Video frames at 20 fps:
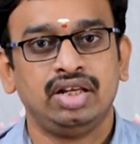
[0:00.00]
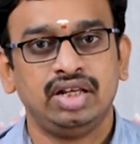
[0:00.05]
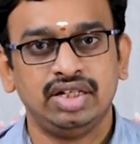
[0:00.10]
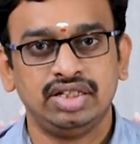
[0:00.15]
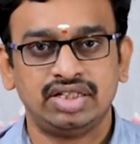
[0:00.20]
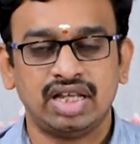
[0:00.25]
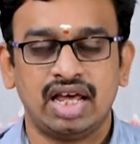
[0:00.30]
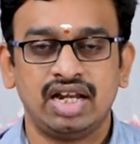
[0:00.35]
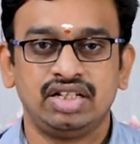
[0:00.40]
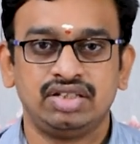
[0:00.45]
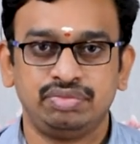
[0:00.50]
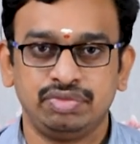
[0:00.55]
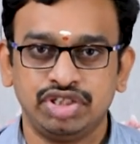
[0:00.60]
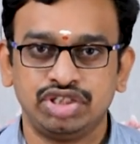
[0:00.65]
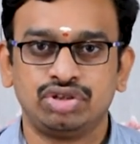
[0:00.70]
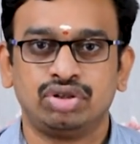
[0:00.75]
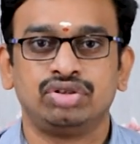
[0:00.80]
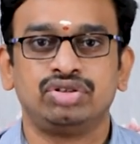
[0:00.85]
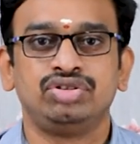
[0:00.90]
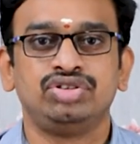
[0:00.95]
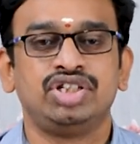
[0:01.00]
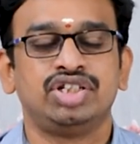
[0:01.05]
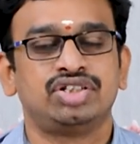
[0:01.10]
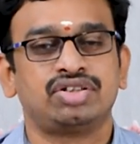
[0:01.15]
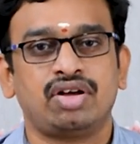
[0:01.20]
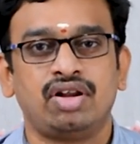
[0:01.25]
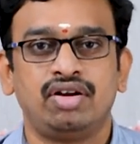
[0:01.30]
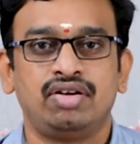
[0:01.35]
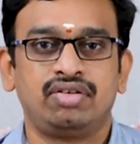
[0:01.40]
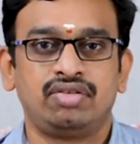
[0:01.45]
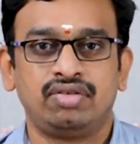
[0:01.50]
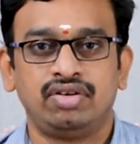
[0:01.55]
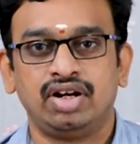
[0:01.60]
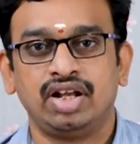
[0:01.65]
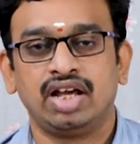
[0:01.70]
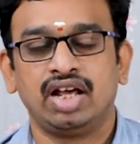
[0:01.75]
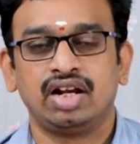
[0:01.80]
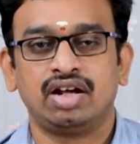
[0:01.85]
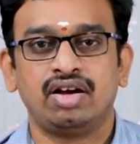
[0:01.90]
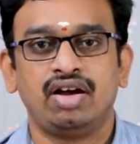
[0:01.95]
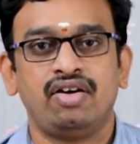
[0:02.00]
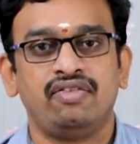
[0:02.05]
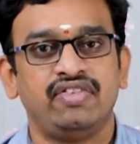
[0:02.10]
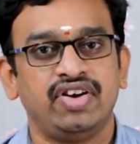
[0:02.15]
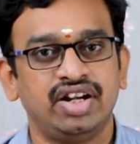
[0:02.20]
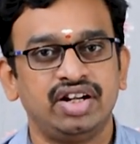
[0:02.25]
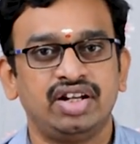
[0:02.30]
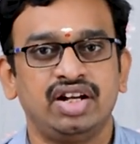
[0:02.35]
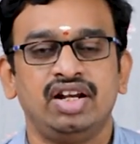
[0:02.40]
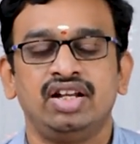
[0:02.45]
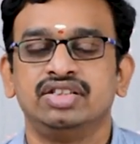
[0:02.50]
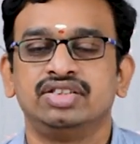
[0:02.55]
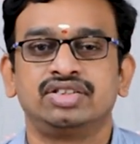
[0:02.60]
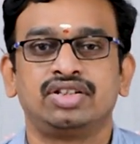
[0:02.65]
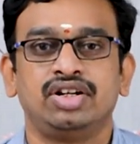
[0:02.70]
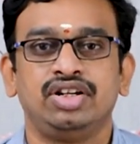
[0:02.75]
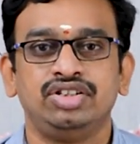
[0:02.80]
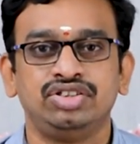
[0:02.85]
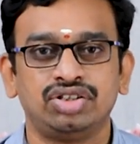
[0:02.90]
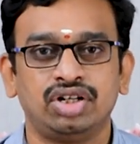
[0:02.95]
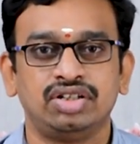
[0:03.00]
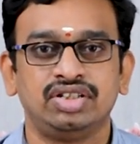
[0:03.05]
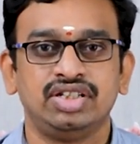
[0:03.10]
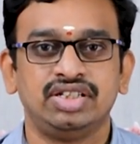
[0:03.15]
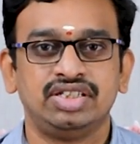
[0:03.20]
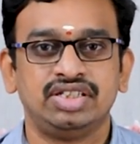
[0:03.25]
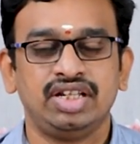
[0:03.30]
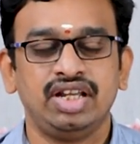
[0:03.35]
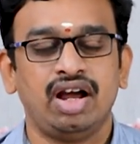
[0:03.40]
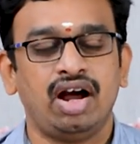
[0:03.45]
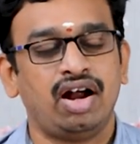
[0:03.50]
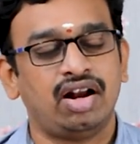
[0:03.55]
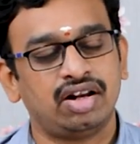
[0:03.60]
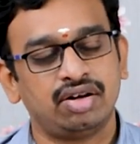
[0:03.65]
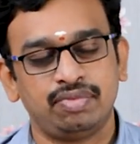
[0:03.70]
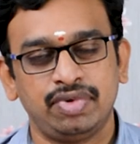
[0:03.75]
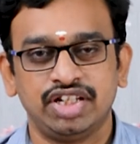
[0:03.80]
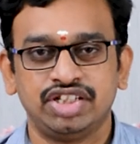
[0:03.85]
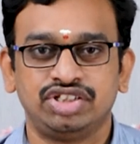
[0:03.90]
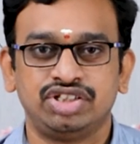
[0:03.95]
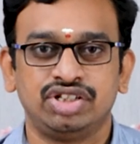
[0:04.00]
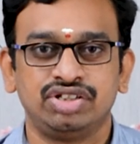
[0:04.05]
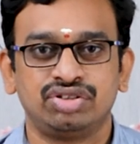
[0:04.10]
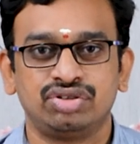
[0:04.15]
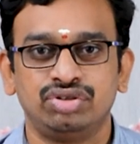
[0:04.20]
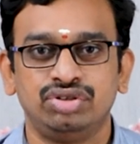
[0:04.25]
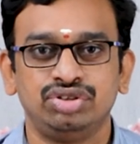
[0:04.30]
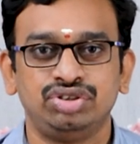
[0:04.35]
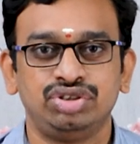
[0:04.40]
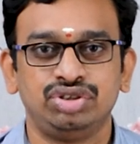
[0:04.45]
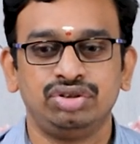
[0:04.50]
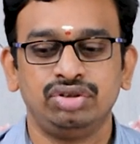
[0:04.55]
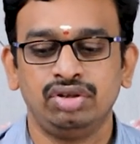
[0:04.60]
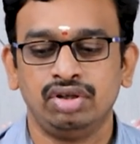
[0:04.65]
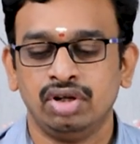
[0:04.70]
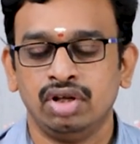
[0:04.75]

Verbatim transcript: ఈ శారీస్ మీ సొంతం చేసుకోవాలనుకుంటే కనుక వెంటనే స్క్రీన్ షాట్ తీసి ఆర్డర్ ప్లేస్ చేసుకోవచ్చు